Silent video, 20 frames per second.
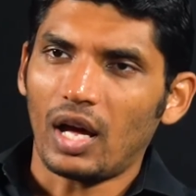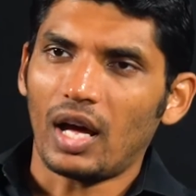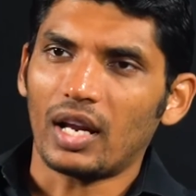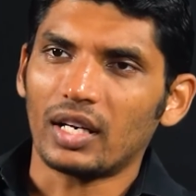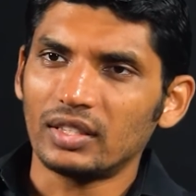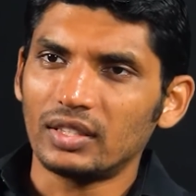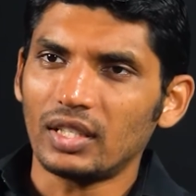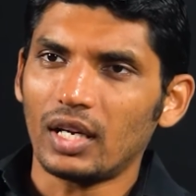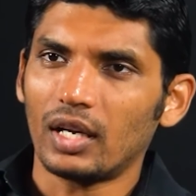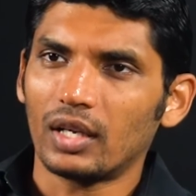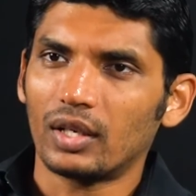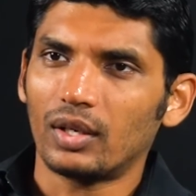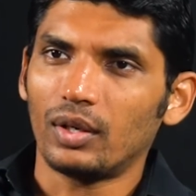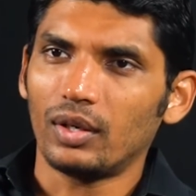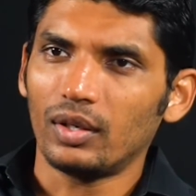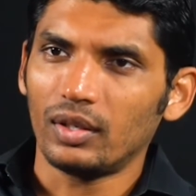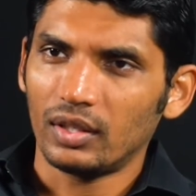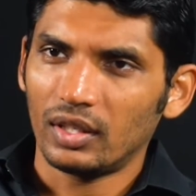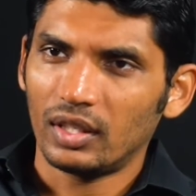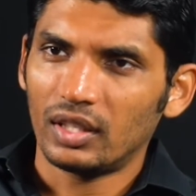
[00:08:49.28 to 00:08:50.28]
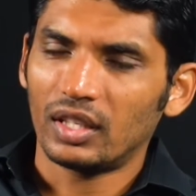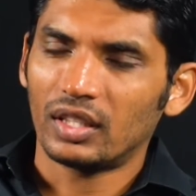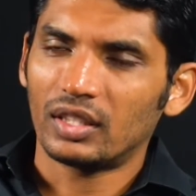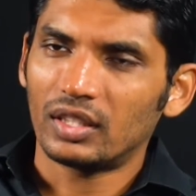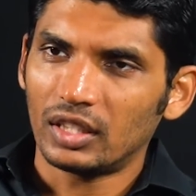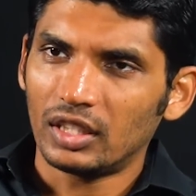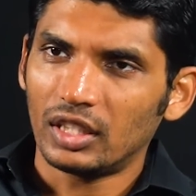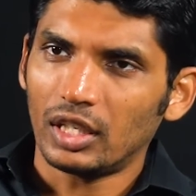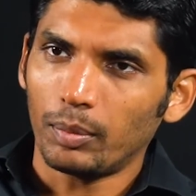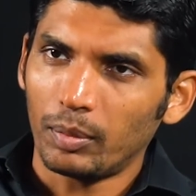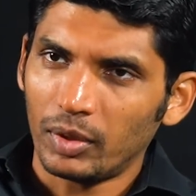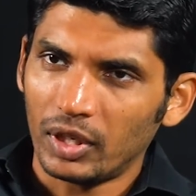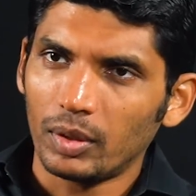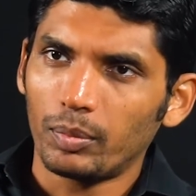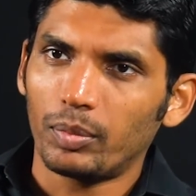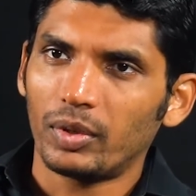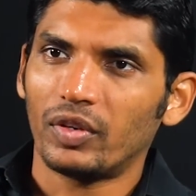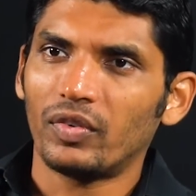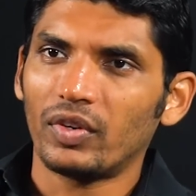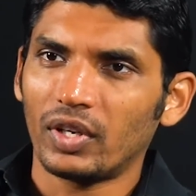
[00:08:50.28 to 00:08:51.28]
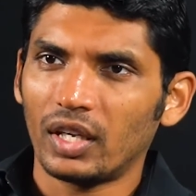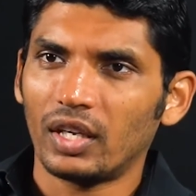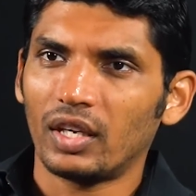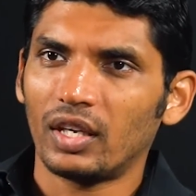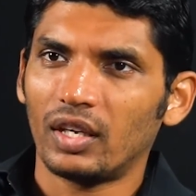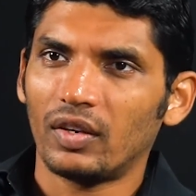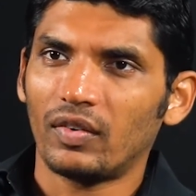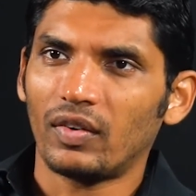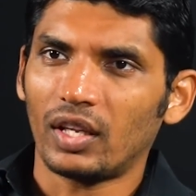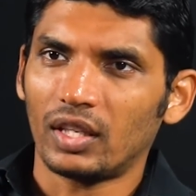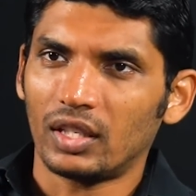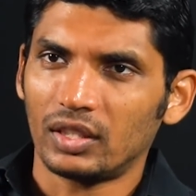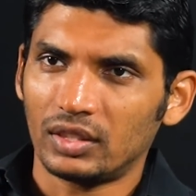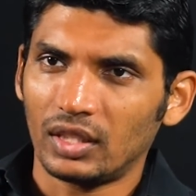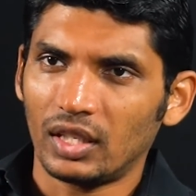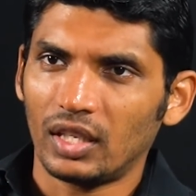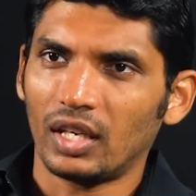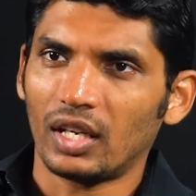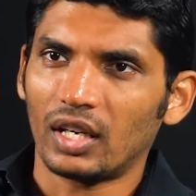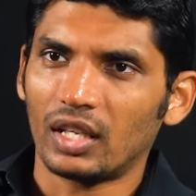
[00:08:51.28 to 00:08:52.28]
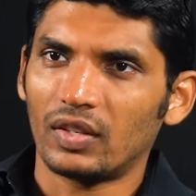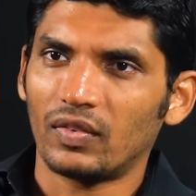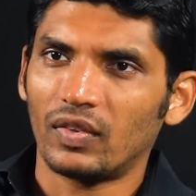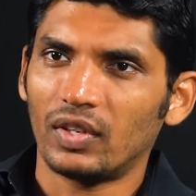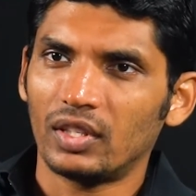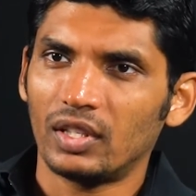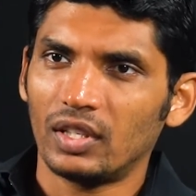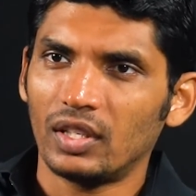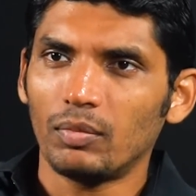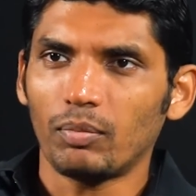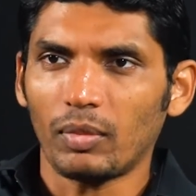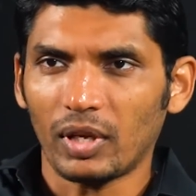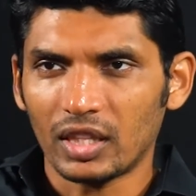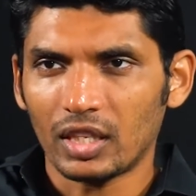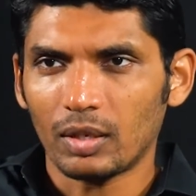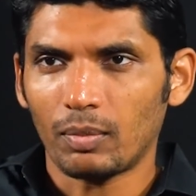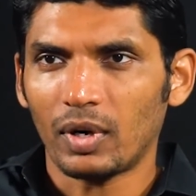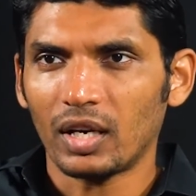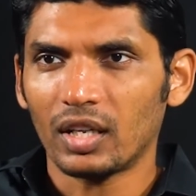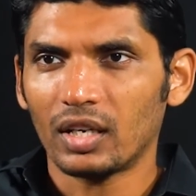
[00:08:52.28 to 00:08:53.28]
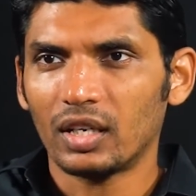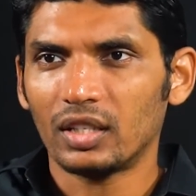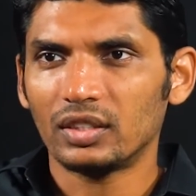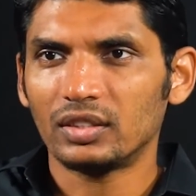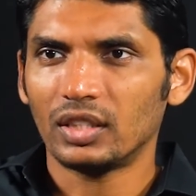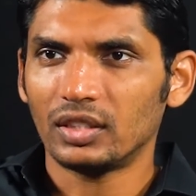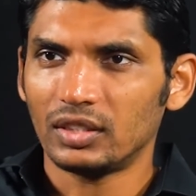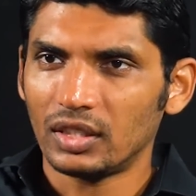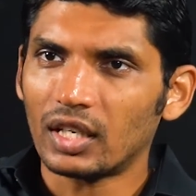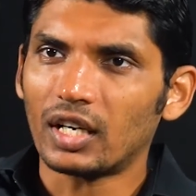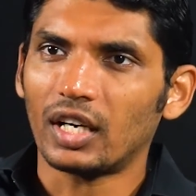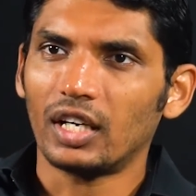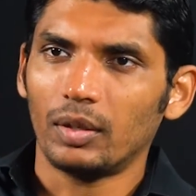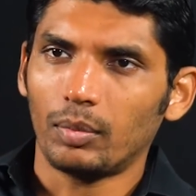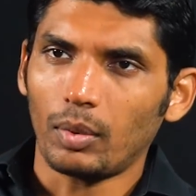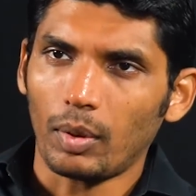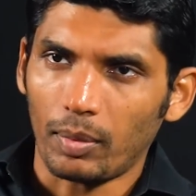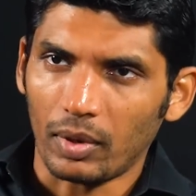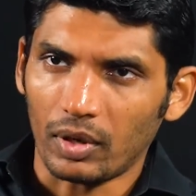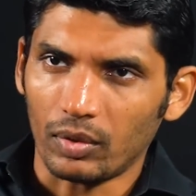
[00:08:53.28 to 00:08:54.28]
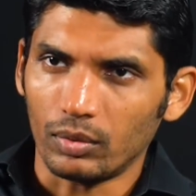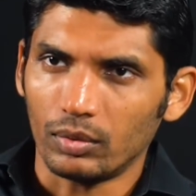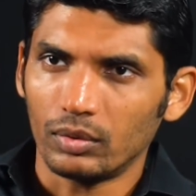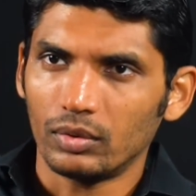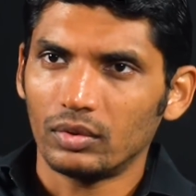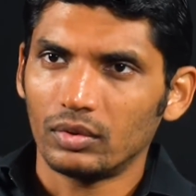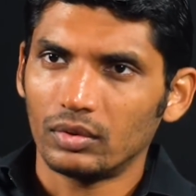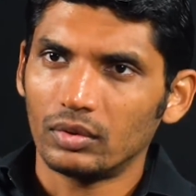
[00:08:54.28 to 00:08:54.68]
அரசாங்கம் இந்த திட்டமிட்டு பிரிவினைவாதம் செய்கிறது வந்து மற்ற மாநிலங்களில் செஞ்சால் கண்டிப்பாக பரவும்